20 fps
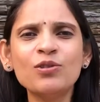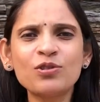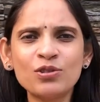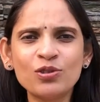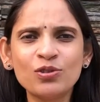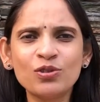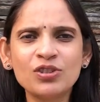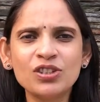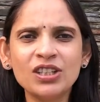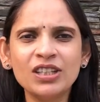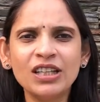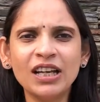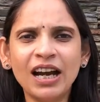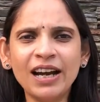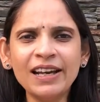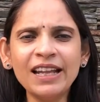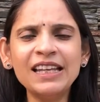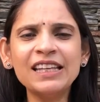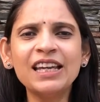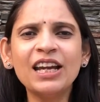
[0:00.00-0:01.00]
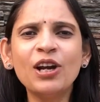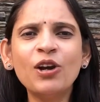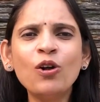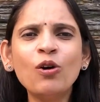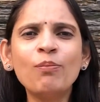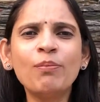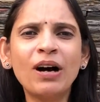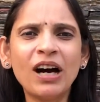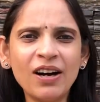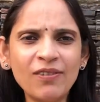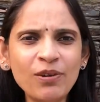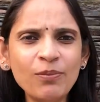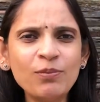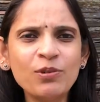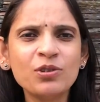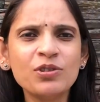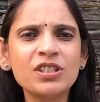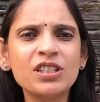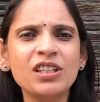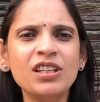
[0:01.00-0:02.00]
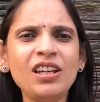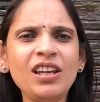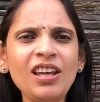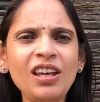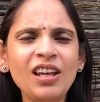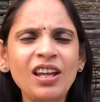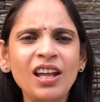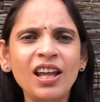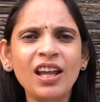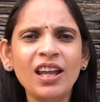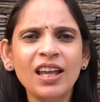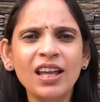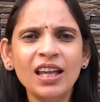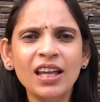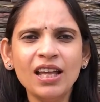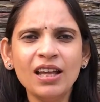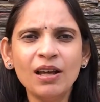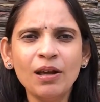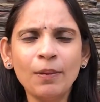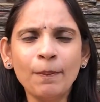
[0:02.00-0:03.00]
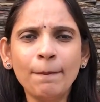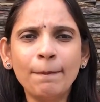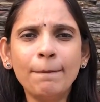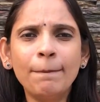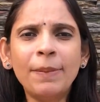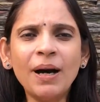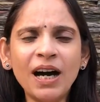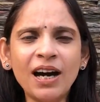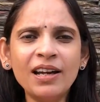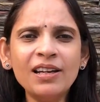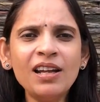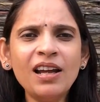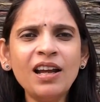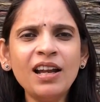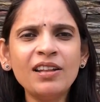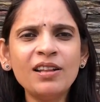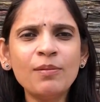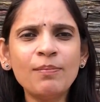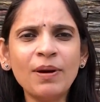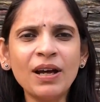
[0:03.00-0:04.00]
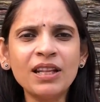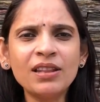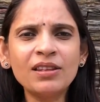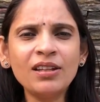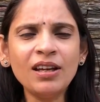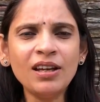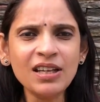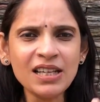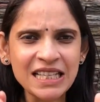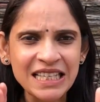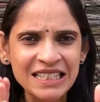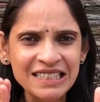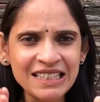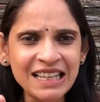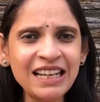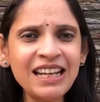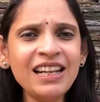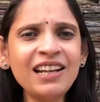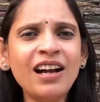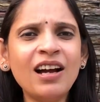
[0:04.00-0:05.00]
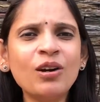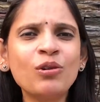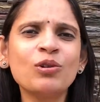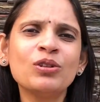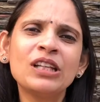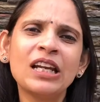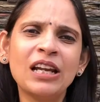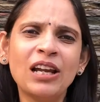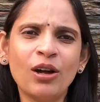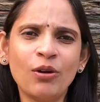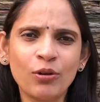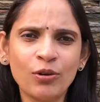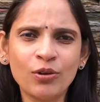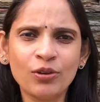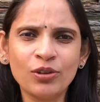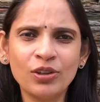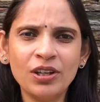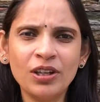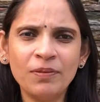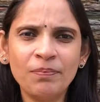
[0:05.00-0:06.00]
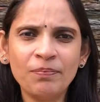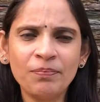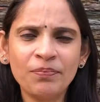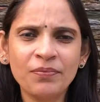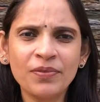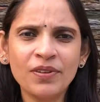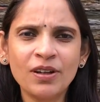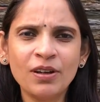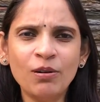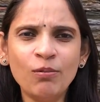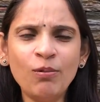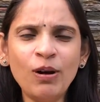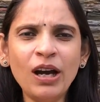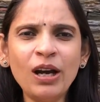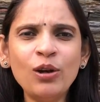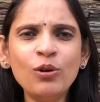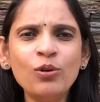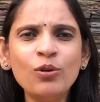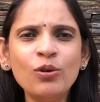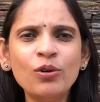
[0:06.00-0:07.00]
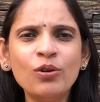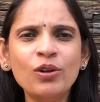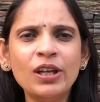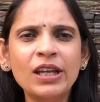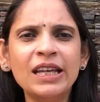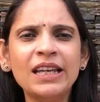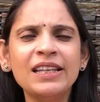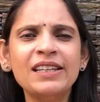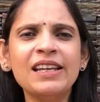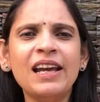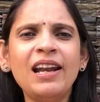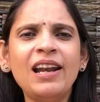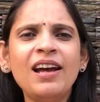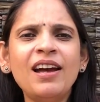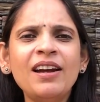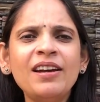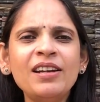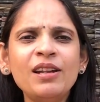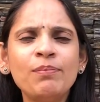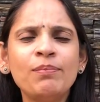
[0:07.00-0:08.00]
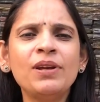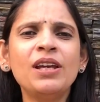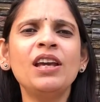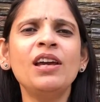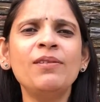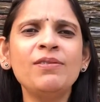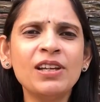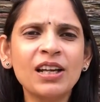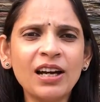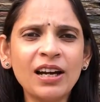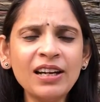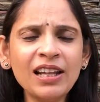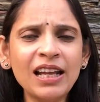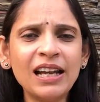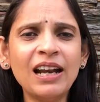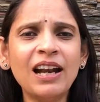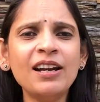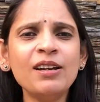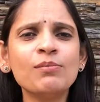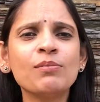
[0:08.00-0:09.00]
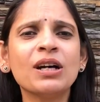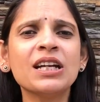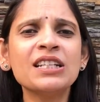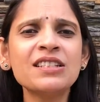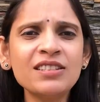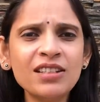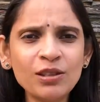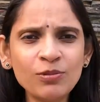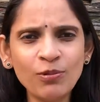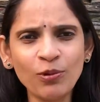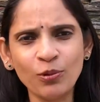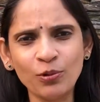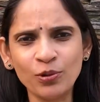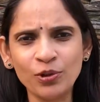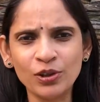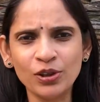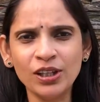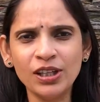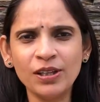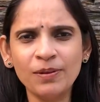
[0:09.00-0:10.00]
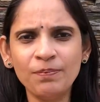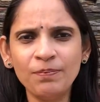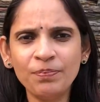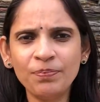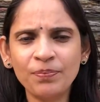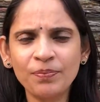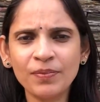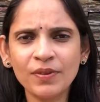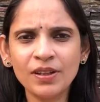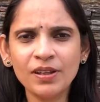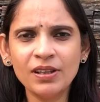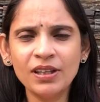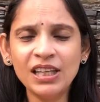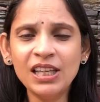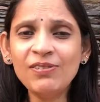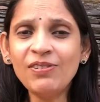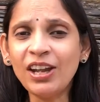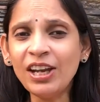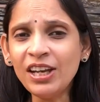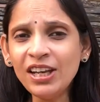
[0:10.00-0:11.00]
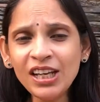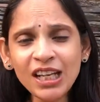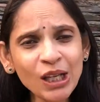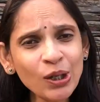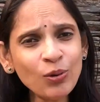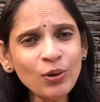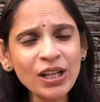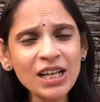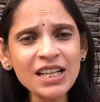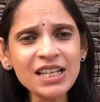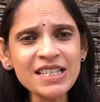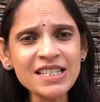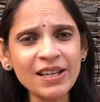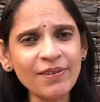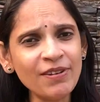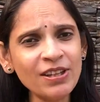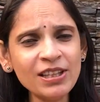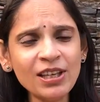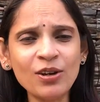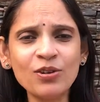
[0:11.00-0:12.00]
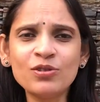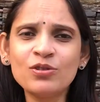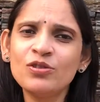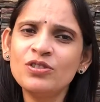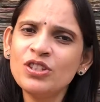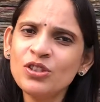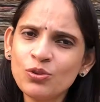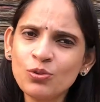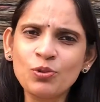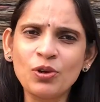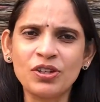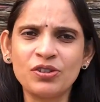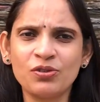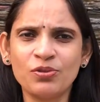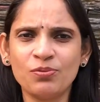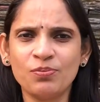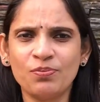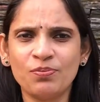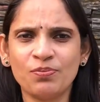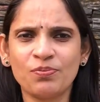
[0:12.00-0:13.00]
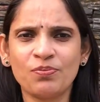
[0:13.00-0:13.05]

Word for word: హౌస్ నుంచి అంటే ఏడో భావం నుంచి భార్య లేదా భర్త శరీరాకృతి ఎలా ఉంటుంది వాళ్ళు ఎలాంటి బిహేవియర్ అంటే ఎలాంటి మనస్తత్వం ఉంటుంది ఇవన్నీ కూడా సెవెంత్ హౌస్ నుంచి చూడొచ్చు